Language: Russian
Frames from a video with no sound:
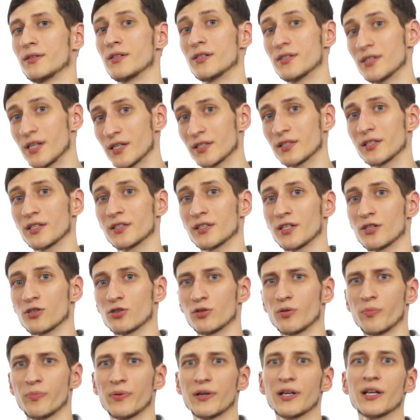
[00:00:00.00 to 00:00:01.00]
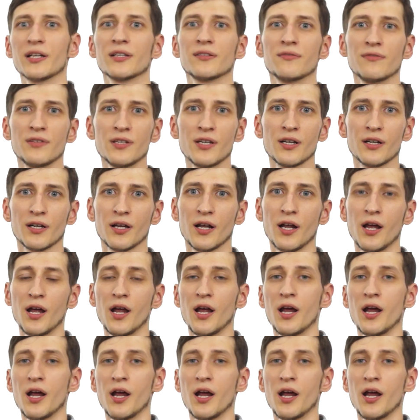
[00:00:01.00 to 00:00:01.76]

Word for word: Нельзя сказать, что проект Венеры –